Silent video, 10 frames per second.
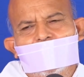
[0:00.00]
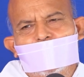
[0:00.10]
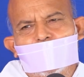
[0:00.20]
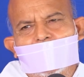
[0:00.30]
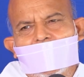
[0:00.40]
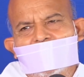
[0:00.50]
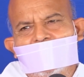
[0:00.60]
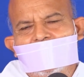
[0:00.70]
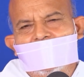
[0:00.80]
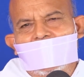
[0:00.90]

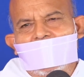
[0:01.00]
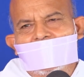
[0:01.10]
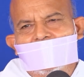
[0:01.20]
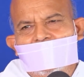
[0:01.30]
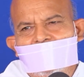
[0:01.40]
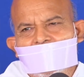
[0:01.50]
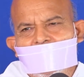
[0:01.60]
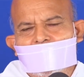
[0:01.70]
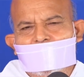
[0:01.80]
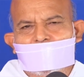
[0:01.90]
चौरासी लाख
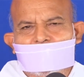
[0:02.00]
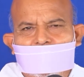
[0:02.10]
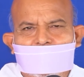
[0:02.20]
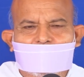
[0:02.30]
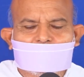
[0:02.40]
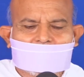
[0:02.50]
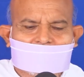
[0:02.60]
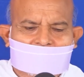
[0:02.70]
जीव योनियों में